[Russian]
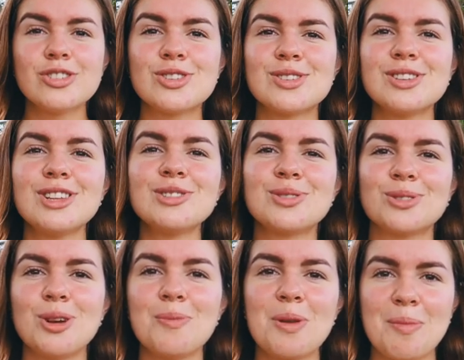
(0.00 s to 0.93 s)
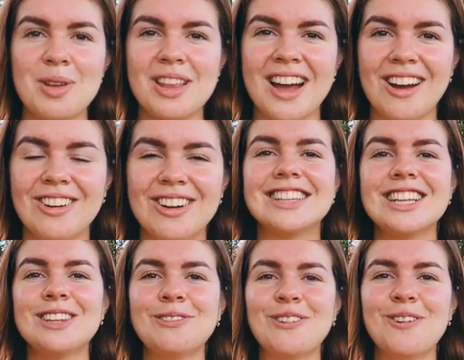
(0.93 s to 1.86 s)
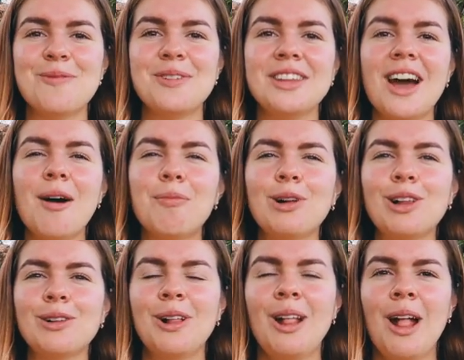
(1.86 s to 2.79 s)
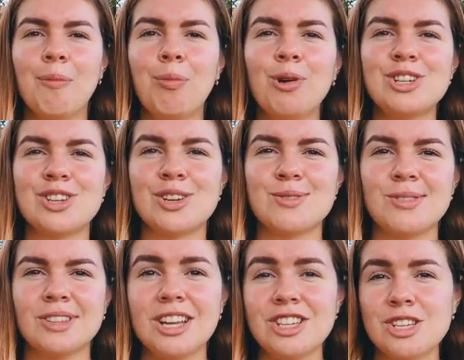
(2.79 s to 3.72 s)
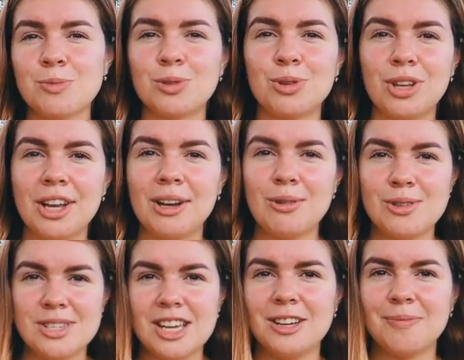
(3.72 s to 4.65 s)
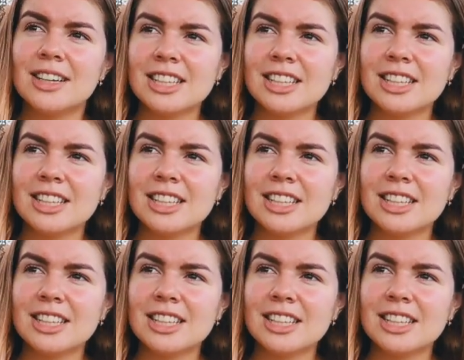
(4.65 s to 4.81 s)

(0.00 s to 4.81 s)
что слышу, то и применяю. От этого у меня был больше результат, чем у других людей.